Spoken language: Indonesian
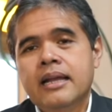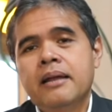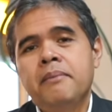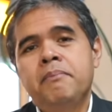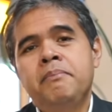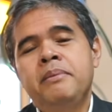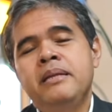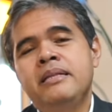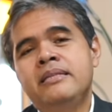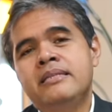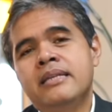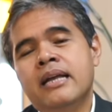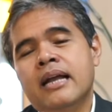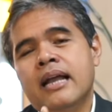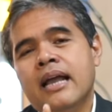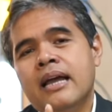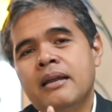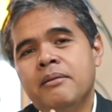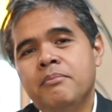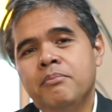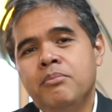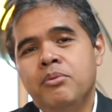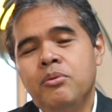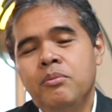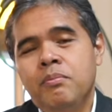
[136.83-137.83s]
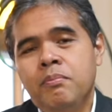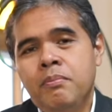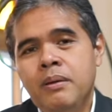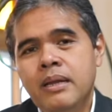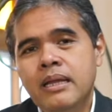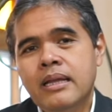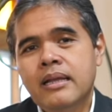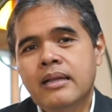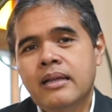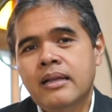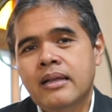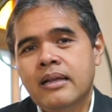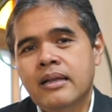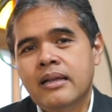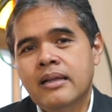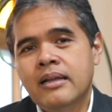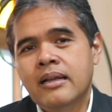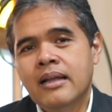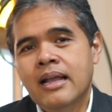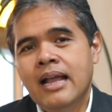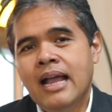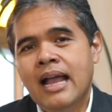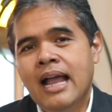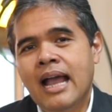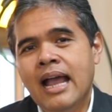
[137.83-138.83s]
kebijakan publik
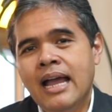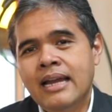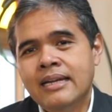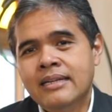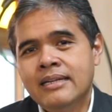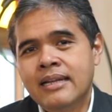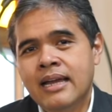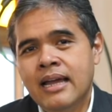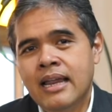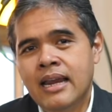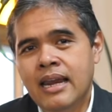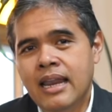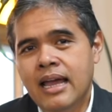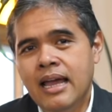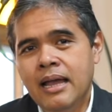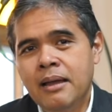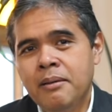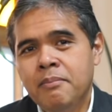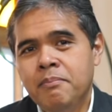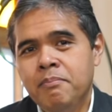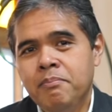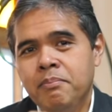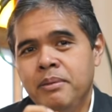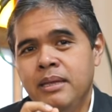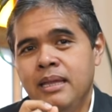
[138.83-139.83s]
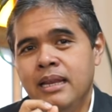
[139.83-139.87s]
adalah